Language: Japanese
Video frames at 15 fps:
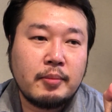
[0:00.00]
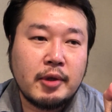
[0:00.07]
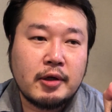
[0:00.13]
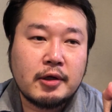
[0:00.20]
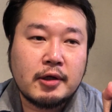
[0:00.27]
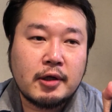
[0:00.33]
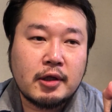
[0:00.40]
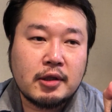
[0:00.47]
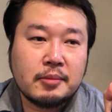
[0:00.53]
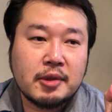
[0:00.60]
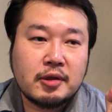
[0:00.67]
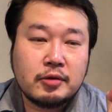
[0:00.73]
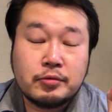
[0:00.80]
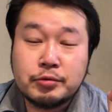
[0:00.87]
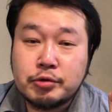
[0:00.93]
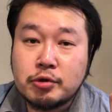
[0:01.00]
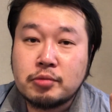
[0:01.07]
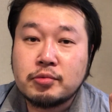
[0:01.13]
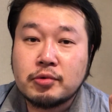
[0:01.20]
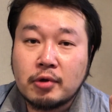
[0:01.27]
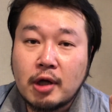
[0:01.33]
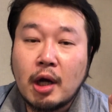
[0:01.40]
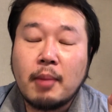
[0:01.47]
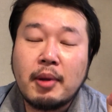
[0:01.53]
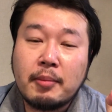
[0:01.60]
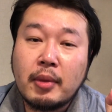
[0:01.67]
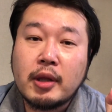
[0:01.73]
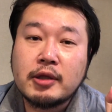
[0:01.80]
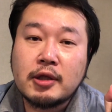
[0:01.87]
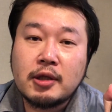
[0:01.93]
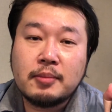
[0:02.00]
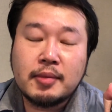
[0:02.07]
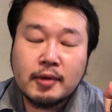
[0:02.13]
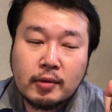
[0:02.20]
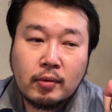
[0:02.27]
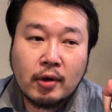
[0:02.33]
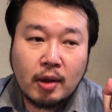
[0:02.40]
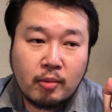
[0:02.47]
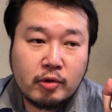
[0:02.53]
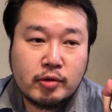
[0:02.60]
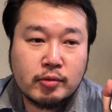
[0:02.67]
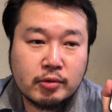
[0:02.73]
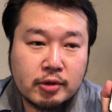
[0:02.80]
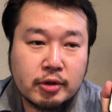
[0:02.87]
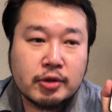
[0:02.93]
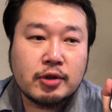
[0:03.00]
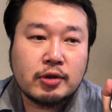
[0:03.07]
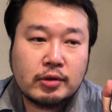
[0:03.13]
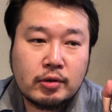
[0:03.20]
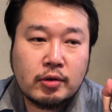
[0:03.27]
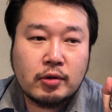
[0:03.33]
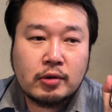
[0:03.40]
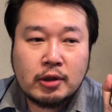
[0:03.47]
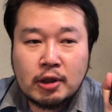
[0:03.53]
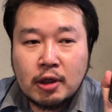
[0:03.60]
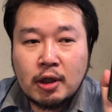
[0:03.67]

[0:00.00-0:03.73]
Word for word: まあはたまた YouTube とか ABEMATV とかもそうですけど、